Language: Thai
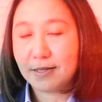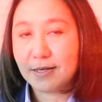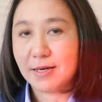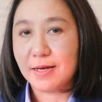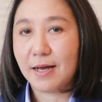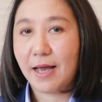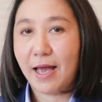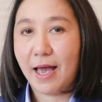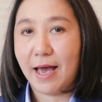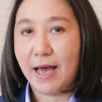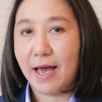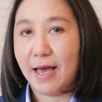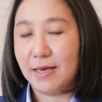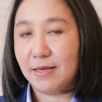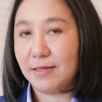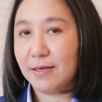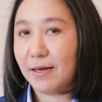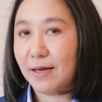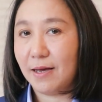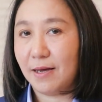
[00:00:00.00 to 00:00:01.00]
เสนอขาย
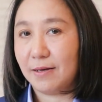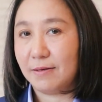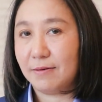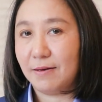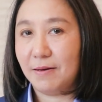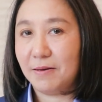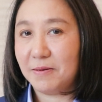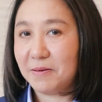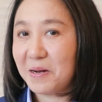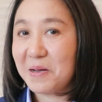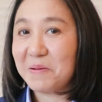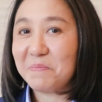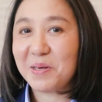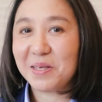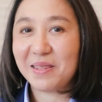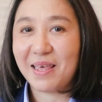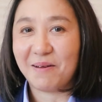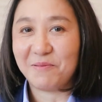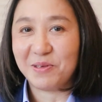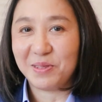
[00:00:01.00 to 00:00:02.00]
นะคะก็เริ่ม
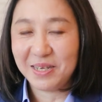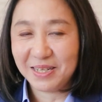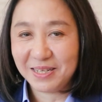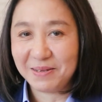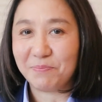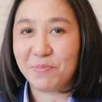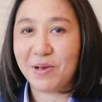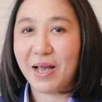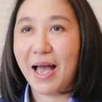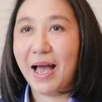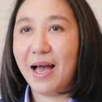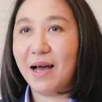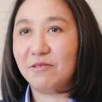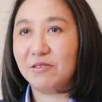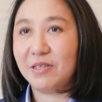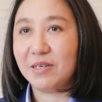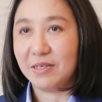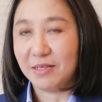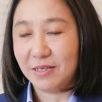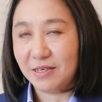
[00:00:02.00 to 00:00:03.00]
ตั้งแต่วันที่
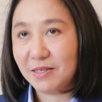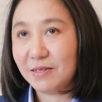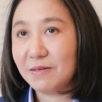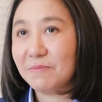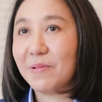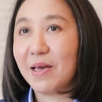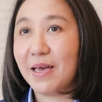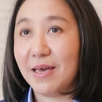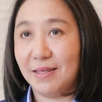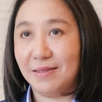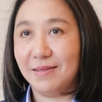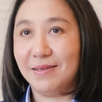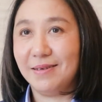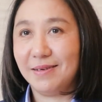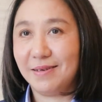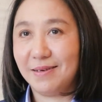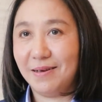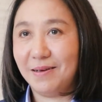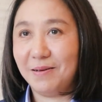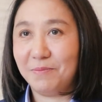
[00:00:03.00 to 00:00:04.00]
19 ถึง
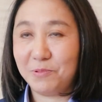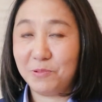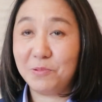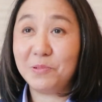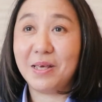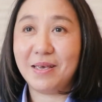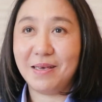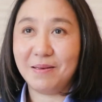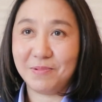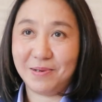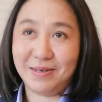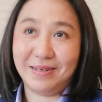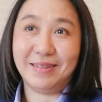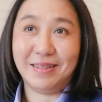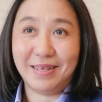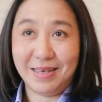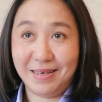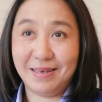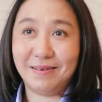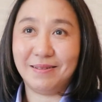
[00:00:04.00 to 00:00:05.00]
21 ก็พรุ่งนี้มะรื
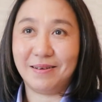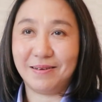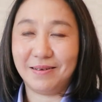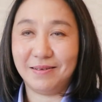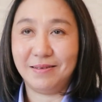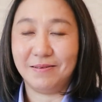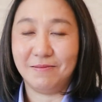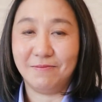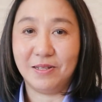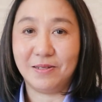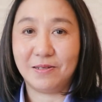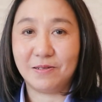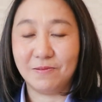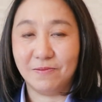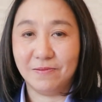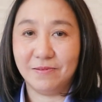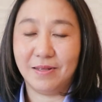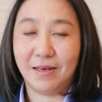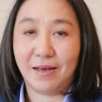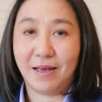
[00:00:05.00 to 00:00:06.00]
นนี้แล้วก็ถึงวันศุ
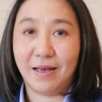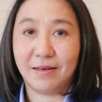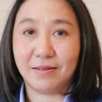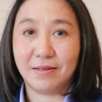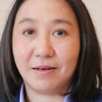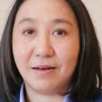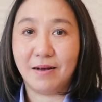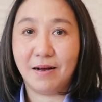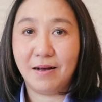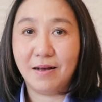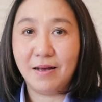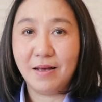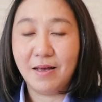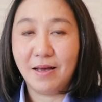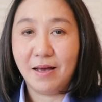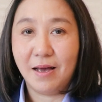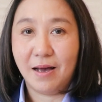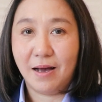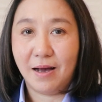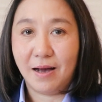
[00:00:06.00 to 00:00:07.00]
กร์นะคะแล้วก็
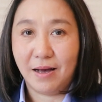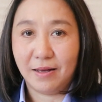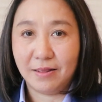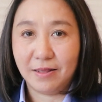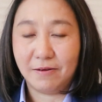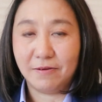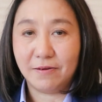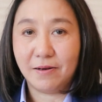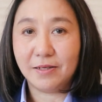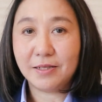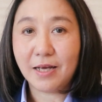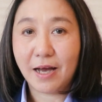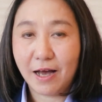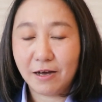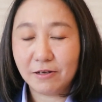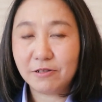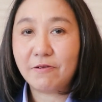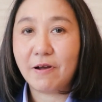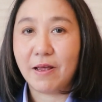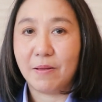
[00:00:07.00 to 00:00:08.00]
เราก็จะ
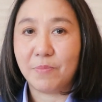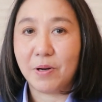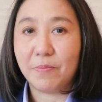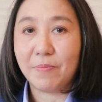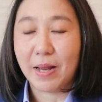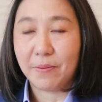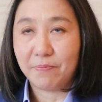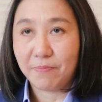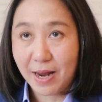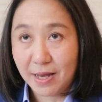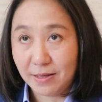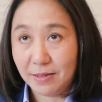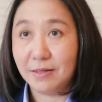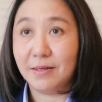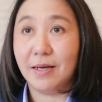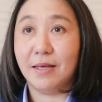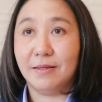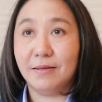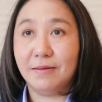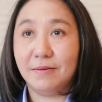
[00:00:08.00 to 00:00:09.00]
เข้าเทรดประมาณปลาย
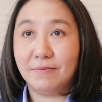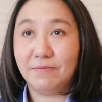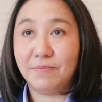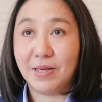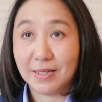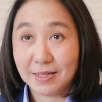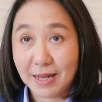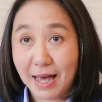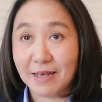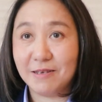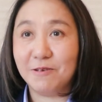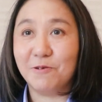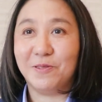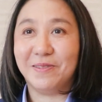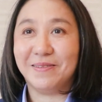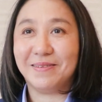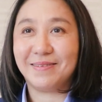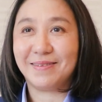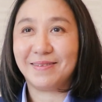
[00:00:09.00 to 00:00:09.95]
เดือนเมษายน